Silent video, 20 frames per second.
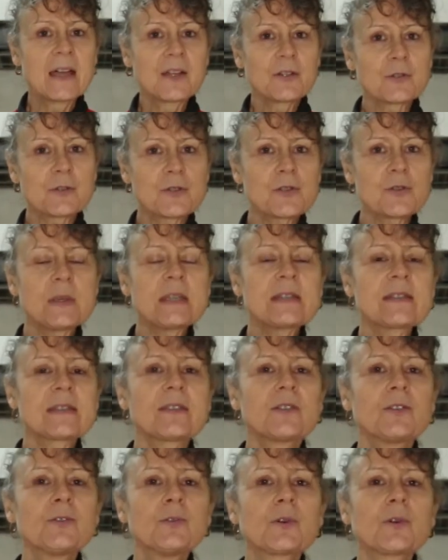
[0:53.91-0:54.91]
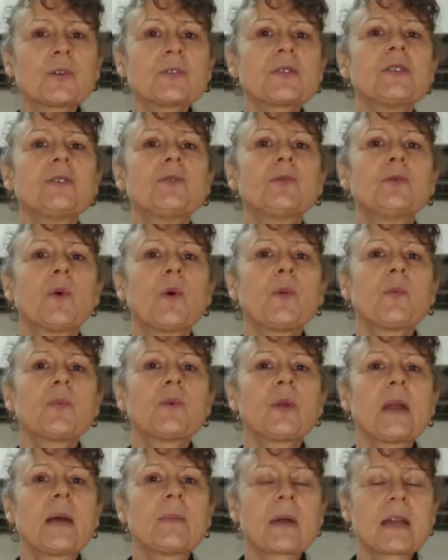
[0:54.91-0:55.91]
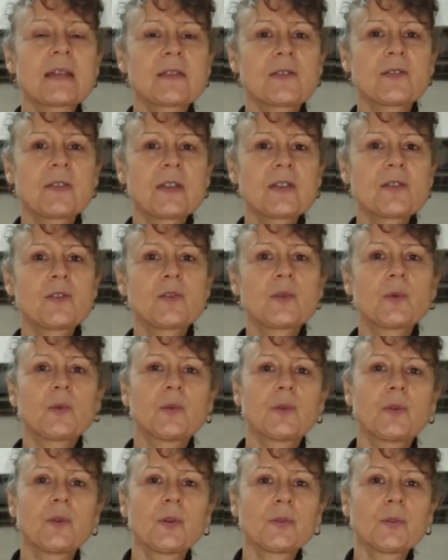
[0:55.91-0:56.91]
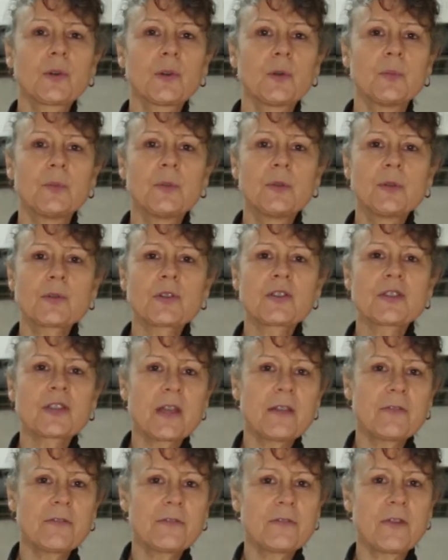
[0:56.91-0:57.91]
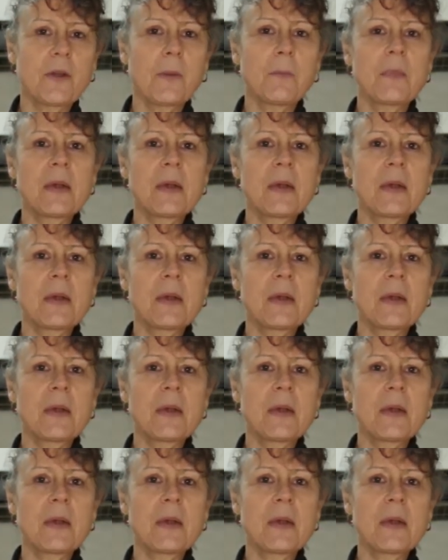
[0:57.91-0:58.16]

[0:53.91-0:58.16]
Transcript: Tout de suite, nous continuons pour la présentation de notre biochef